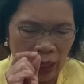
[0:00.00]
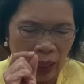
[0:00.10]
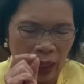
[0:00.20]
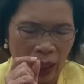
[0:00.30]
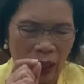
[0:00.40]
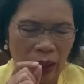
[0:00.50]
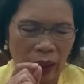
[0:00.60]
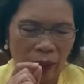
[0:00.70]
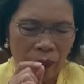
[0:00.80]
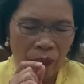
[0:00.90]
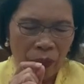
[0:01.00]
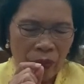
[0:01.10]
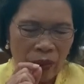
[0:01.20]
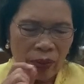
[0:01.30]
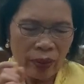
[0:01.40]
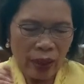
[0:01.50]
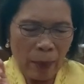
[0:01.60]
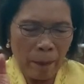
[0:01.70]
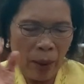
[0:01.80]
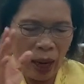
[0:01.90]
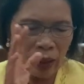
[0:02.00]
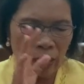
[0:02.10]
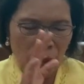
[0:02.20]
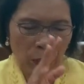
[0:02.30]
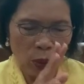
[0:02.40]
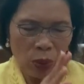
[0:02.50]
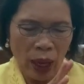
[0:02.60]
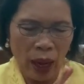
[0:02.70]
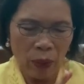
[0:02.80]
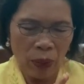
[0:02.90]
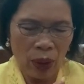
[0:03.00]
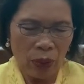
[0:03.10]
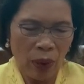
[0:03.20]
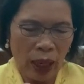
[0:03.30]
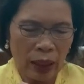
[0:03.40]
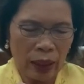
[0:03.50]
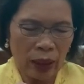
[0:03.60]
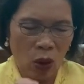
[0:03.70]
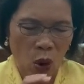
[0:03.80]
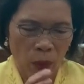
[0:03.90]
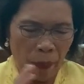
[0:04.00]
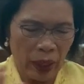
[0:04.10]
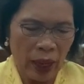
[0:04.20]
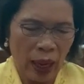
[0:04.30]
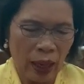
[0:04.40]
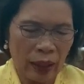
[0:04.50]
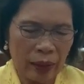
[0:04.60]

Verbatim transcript: นเล็กๆเนี่ยแต่บังทั้งภูเขาเอาไว้ออกไปได้